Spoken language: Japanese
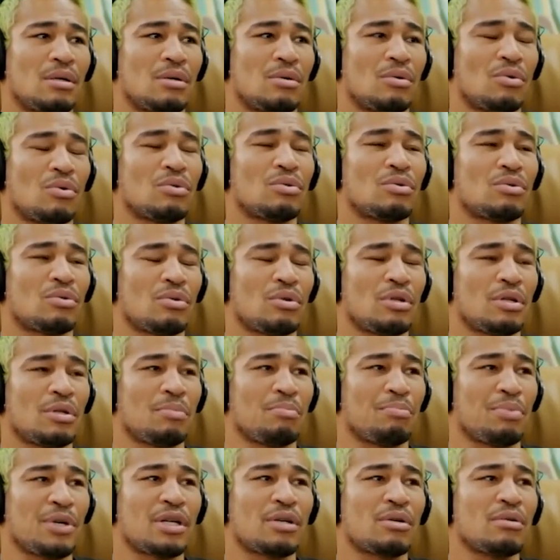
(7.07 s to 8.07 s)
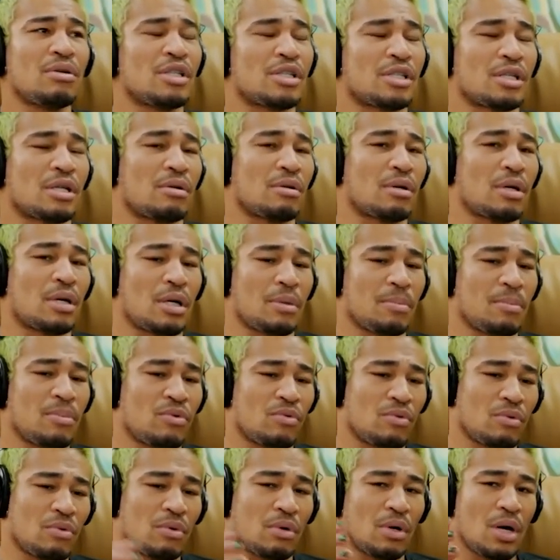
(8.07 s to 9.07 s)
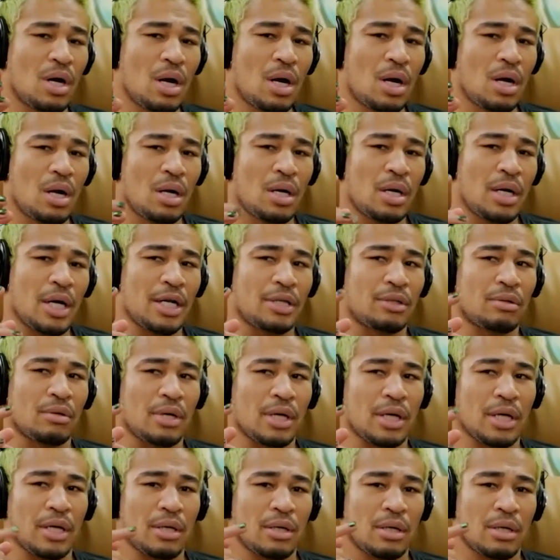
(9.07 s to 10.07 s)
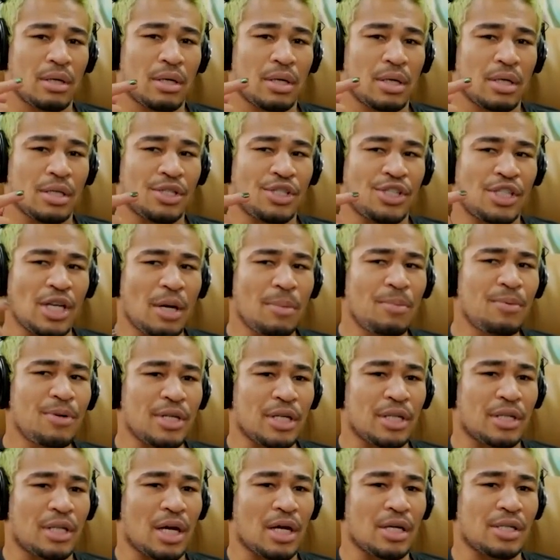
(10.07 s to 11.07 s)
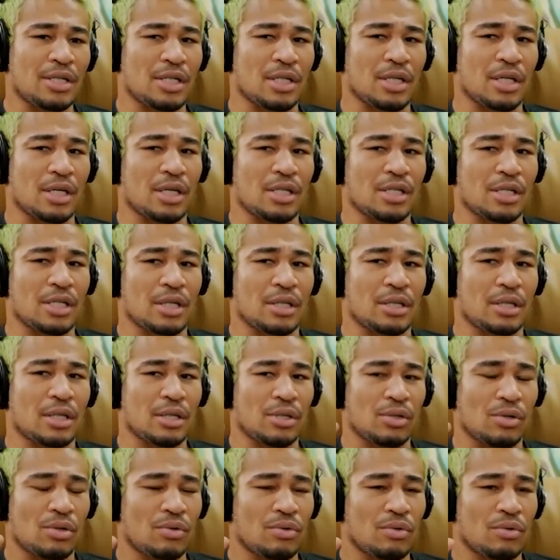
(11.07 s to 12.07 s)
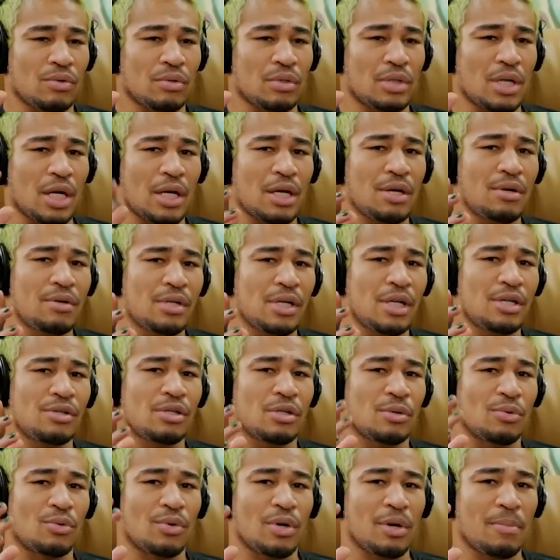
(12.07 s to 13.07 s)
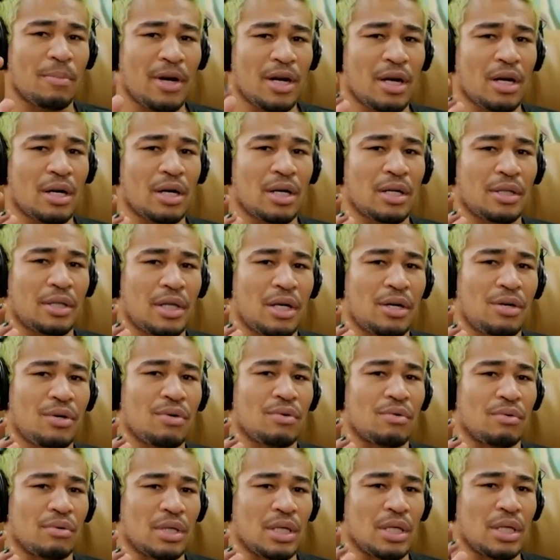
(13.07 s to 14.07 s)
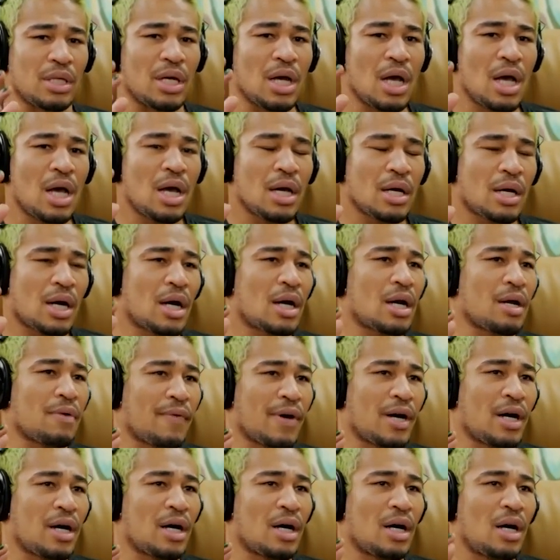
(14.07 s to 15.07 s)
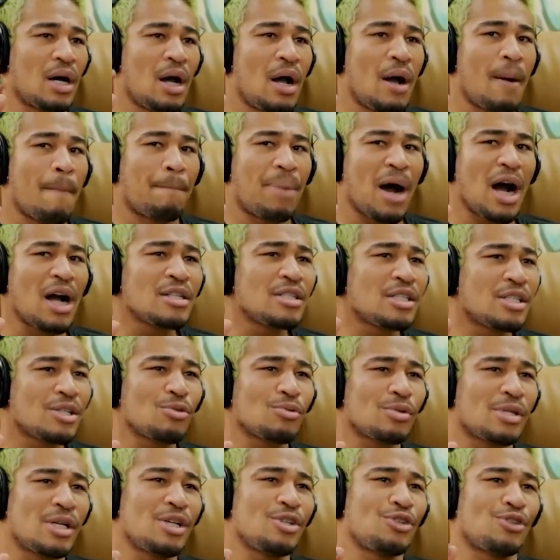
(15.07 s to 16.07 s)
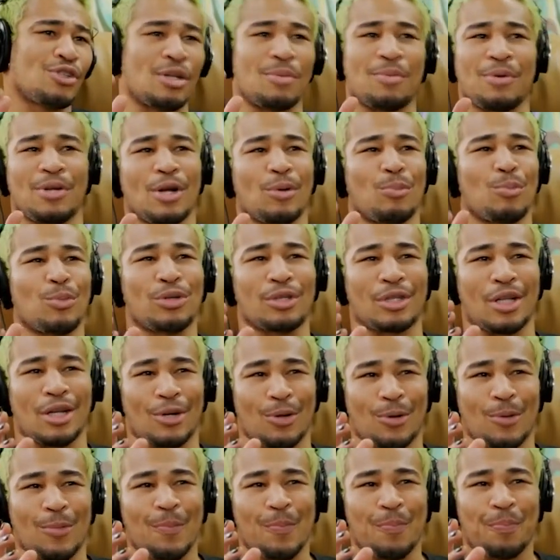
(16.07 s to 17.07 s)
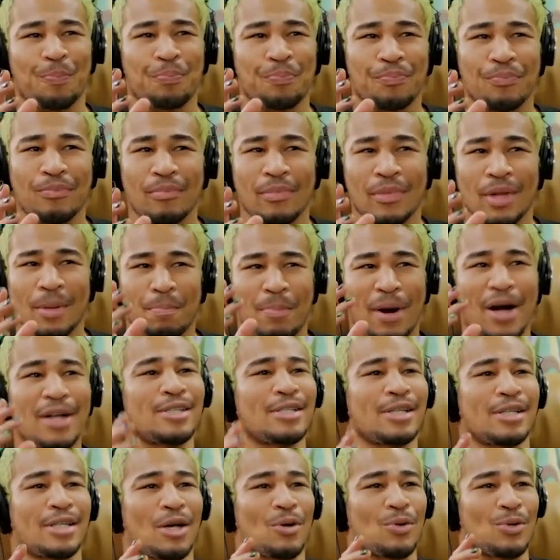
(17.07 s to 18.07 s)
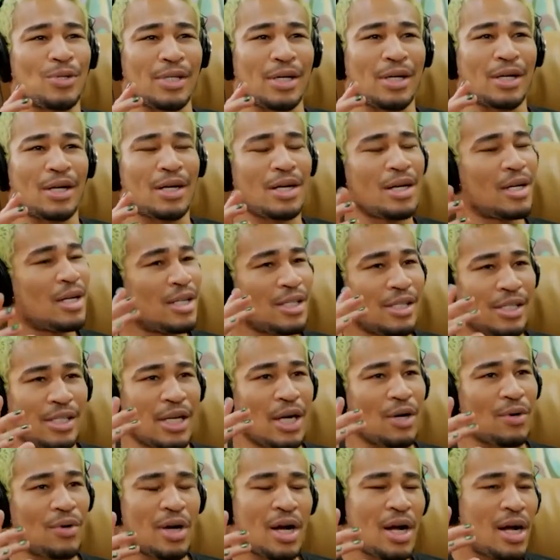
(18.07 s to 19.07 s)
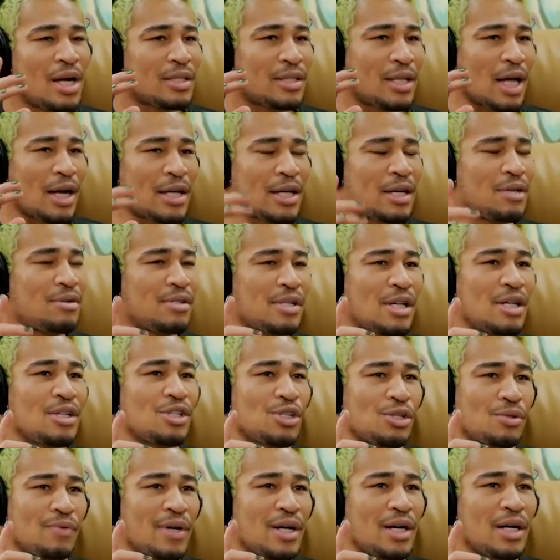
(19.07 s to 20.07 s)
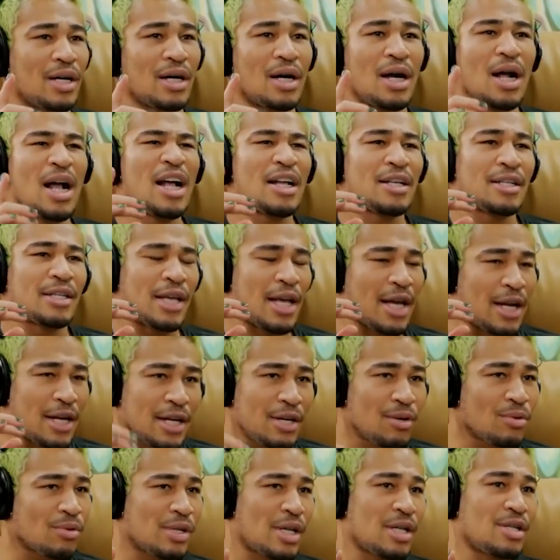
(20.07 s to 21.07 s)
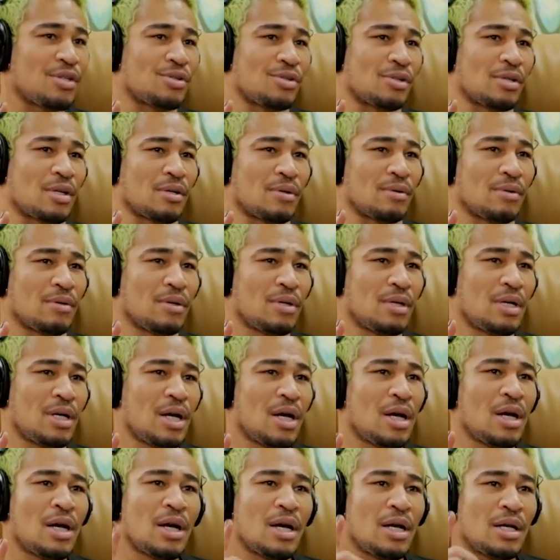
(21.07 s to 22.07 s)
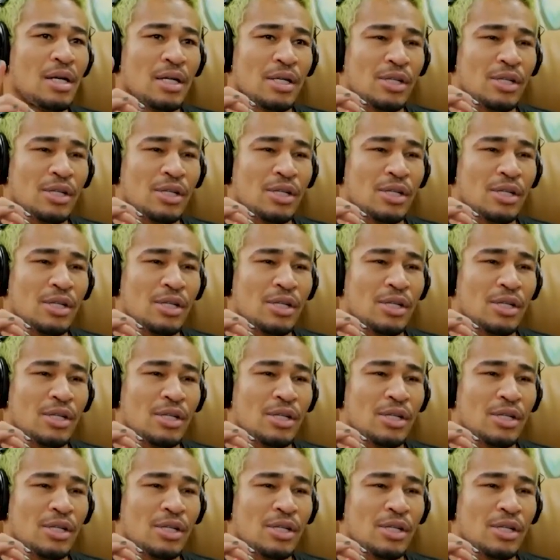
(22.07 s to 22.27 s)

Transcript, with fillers: 本当にびっくりしたのがねもうえっとねジャブに対してだけじゃなくてその武尊選手は俺前から言ってるように彼はパンチの選手ってみんな思ってんの、はい、パンチで倒すから違う武尊選手は蹴りの選手なの、うん、